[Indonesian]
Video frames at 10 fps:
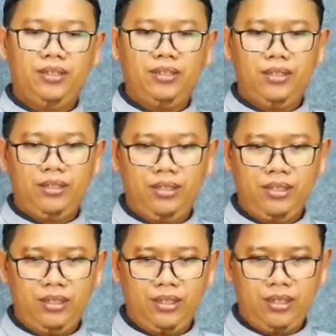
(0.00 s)
di
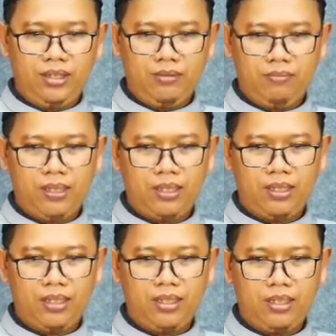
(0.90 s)
telinga
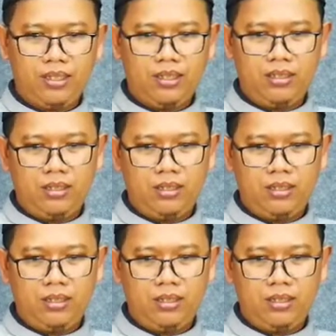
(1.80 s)
para